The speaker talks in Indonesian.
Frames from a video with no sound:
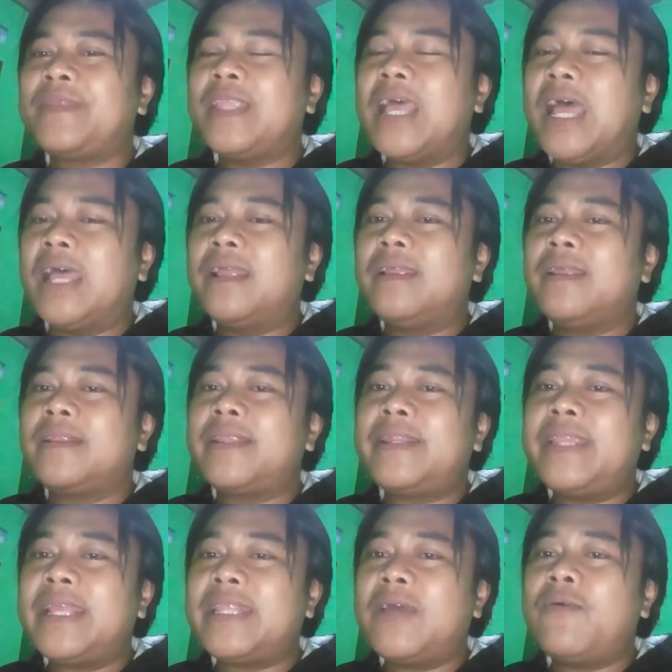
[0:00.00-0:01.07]
nah
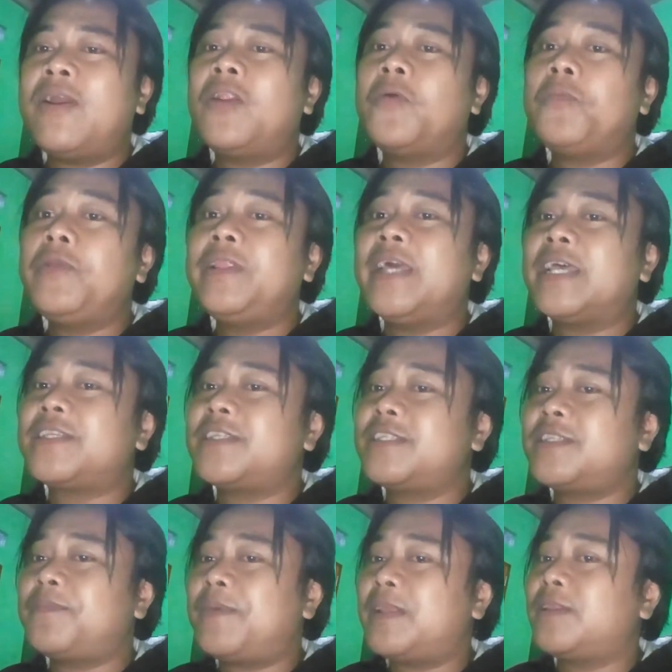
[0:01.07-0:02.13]
ternyata walaupun nggak
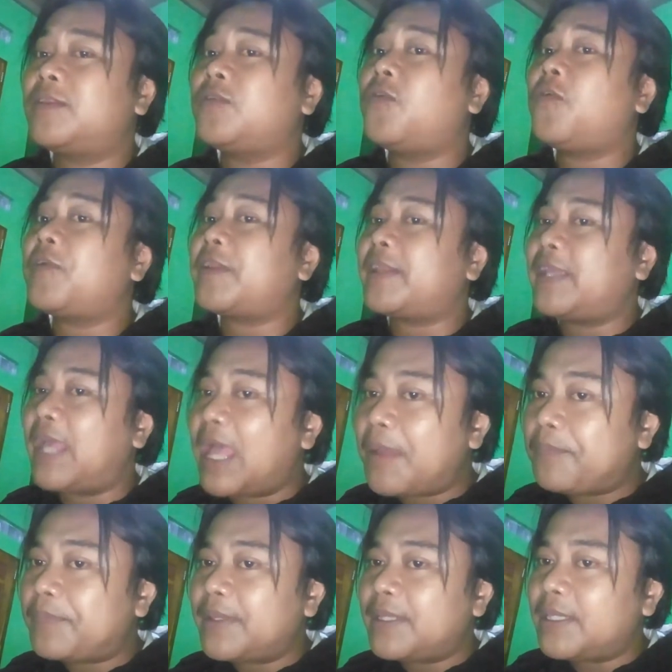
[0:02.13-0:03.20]
secepat korek
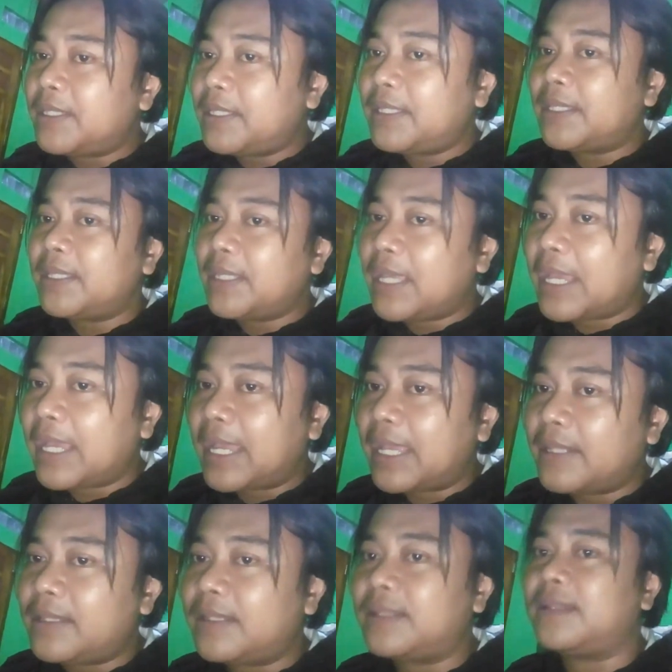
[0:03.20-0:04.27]
api ya
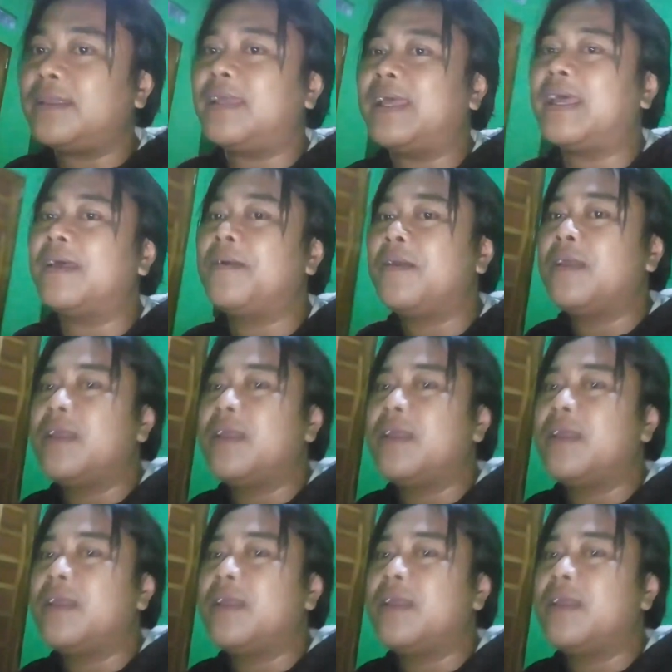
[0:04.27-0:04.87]
kan nah